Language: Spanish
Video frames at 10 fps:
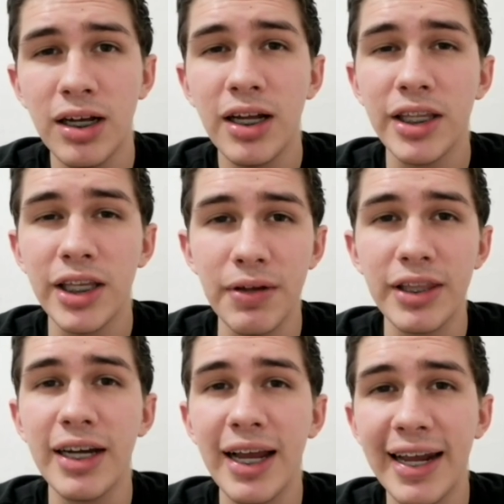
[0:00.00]
y evitar
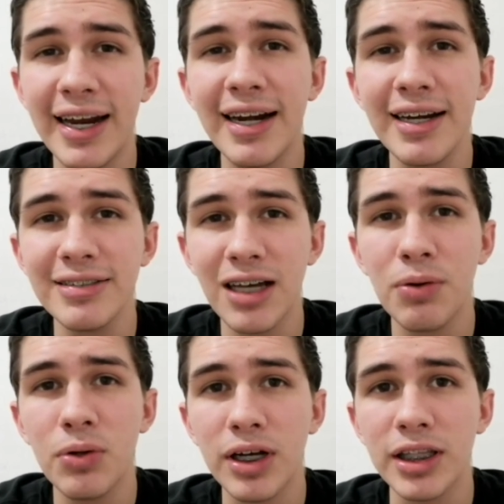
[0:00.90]
el gran rezago
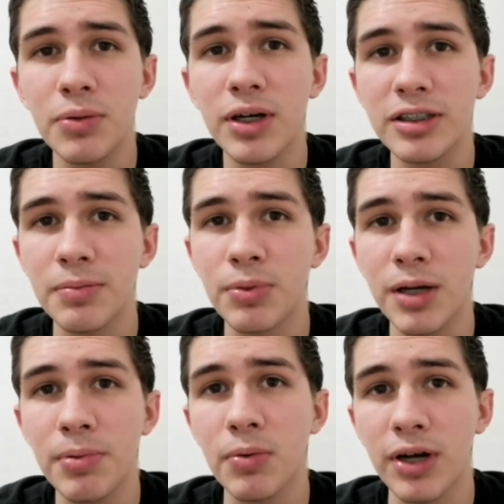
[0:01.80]
educativo que se puede
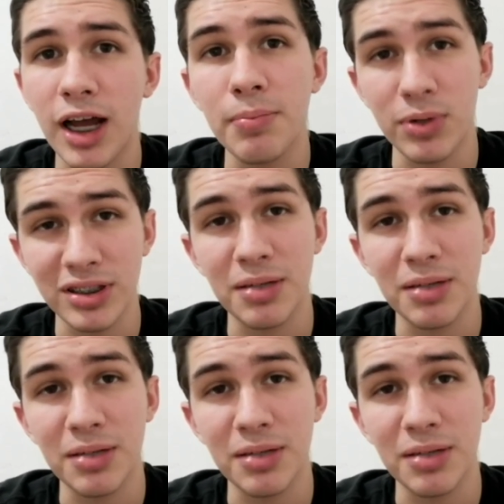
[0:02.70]
provocar por esta